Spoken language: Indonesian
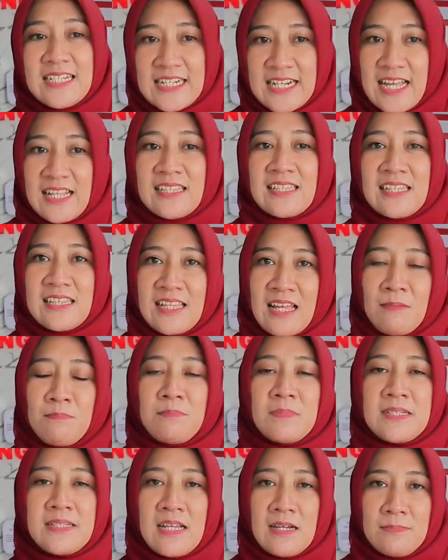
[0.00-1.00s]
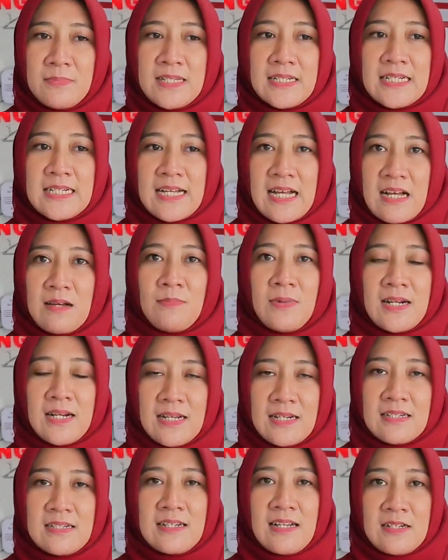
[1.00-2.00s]
dengan tetap menjamin
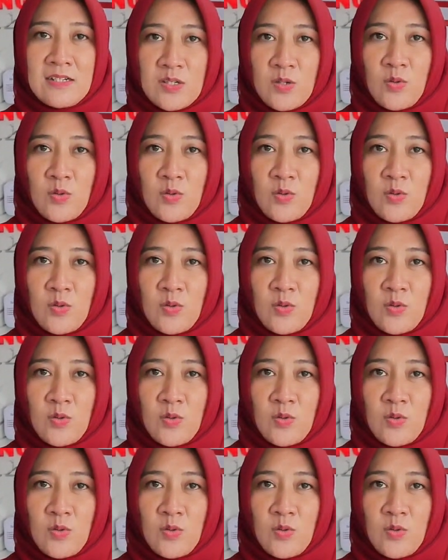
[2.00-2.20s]
keamanan dan